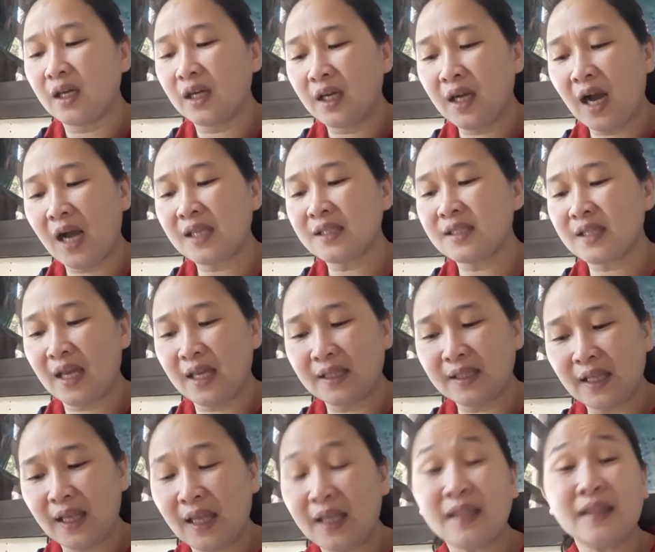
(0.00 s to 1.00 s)
God's
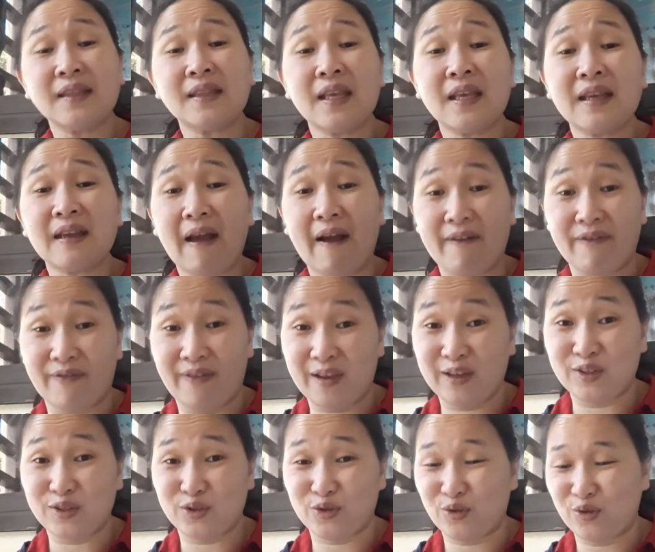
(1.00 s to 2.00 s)
unending
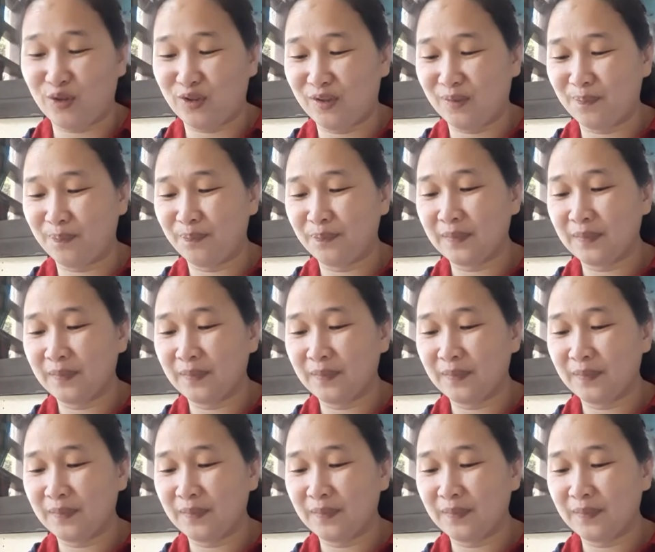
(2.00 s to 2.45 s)
affection